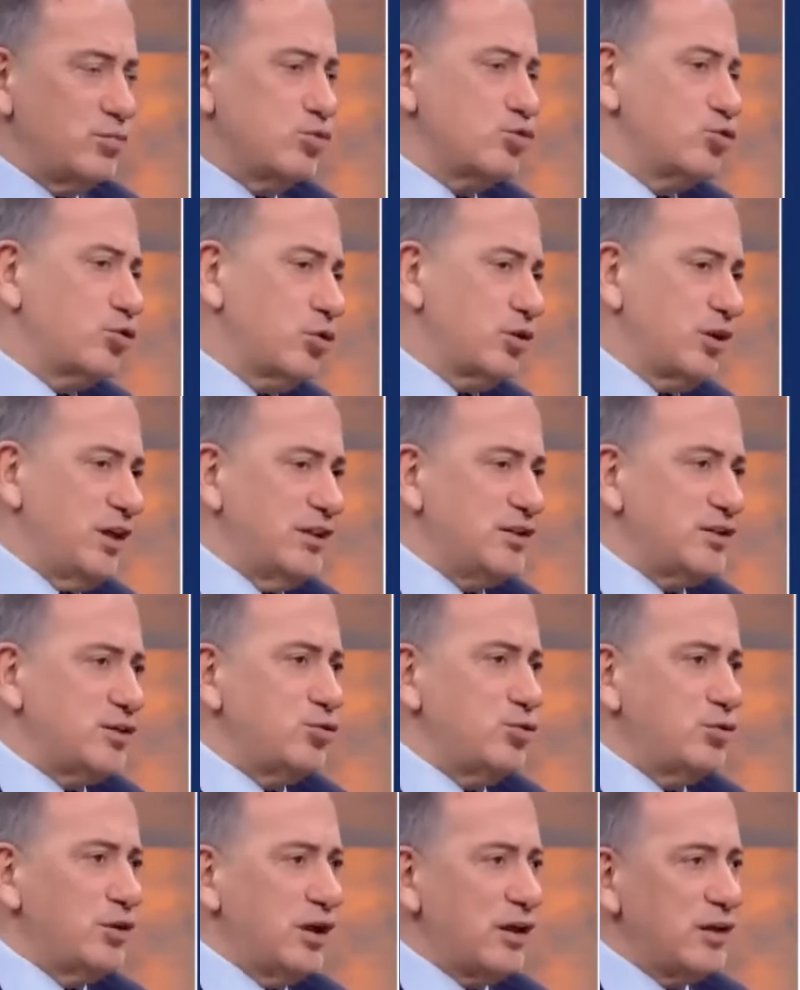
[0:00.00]
Bu soru da
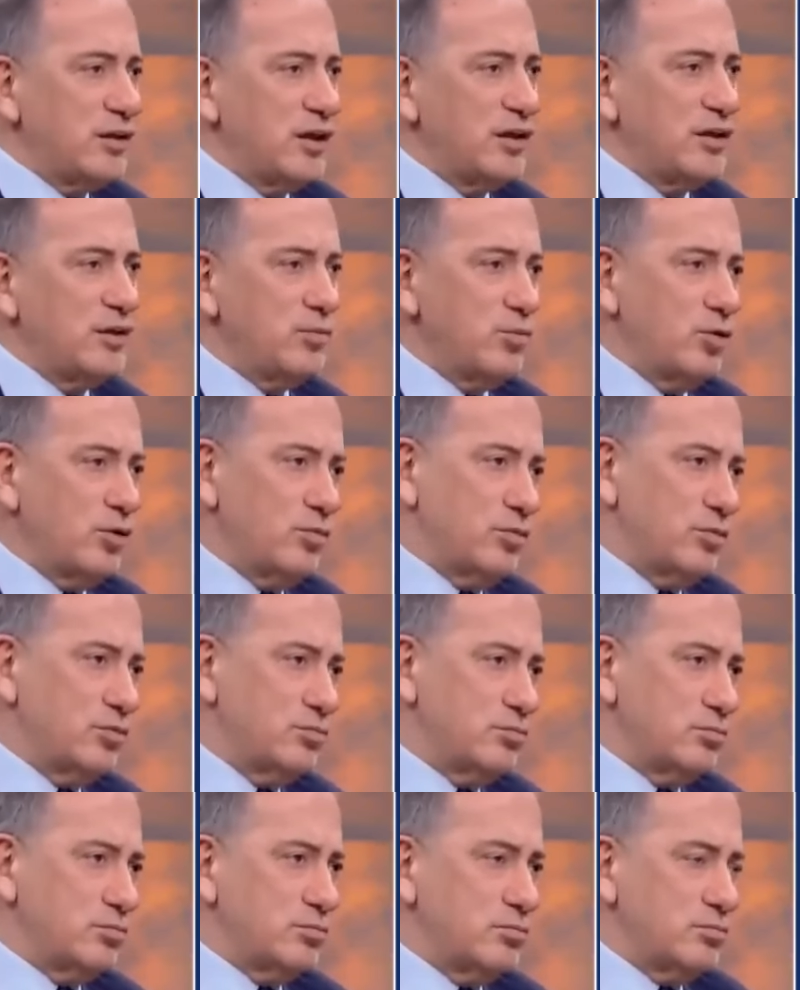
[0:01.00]
eski Yunan'a kadar tabii, gitmiyor
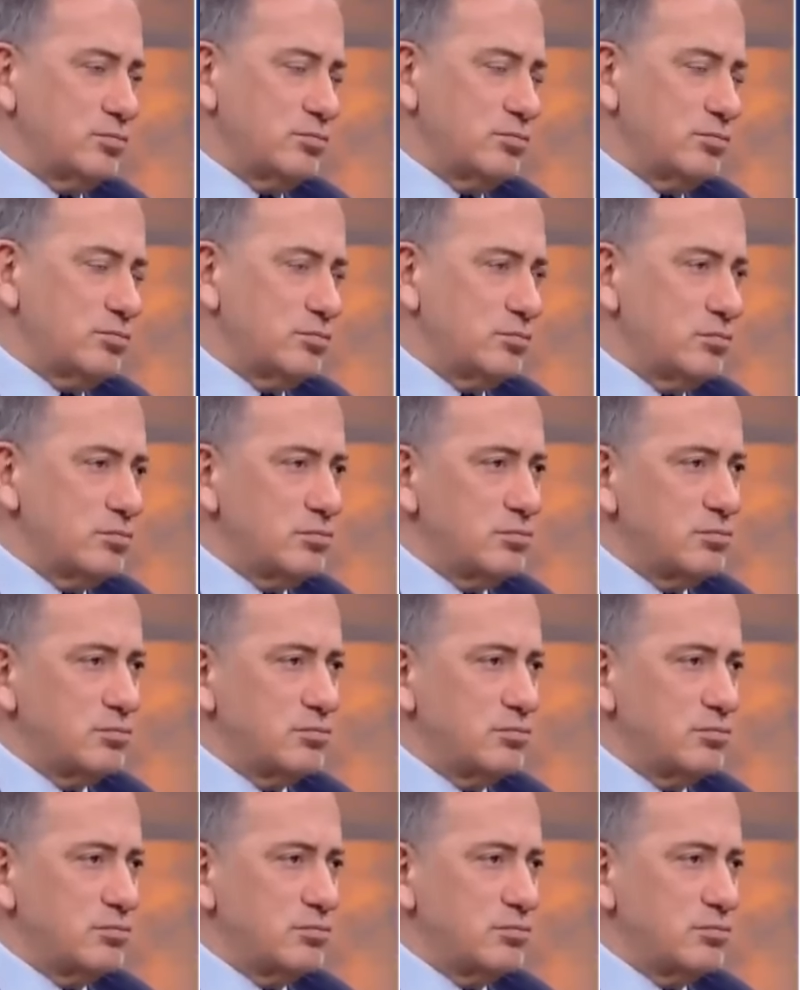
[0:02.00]
Tabii tabii tabii.